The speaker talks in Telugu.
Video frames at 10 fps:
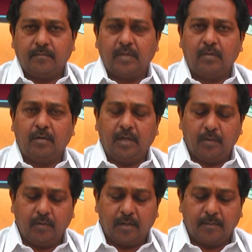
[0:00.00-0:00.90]
మందులు
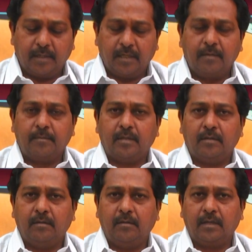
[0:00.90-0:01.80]
లేవు కాబట్టి
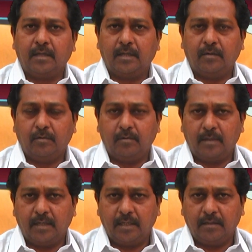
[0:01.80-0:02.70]
మందులు ఇంకా
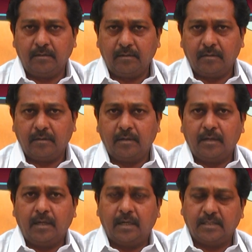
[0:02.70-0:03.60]
కనుక్కోబడలేదు
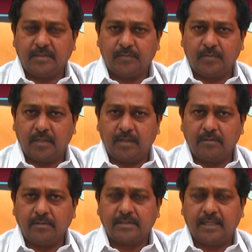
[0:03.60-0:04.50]
అని చెప్తున్నారు
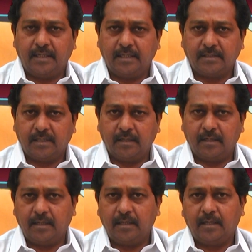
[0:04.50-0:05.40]
సైంటిస్టులు
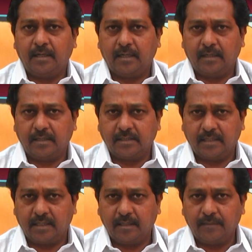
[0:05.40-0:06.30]
కానీ డాక్టర్స్
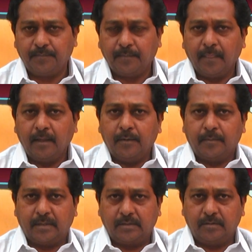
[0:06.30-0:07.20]
కానీ
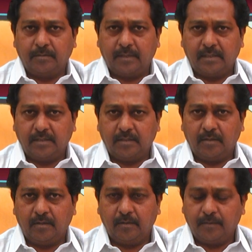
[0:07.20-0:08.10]
ప్రస్తుత
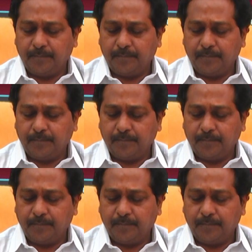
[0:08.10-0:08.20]
పరిస్థితుల్లో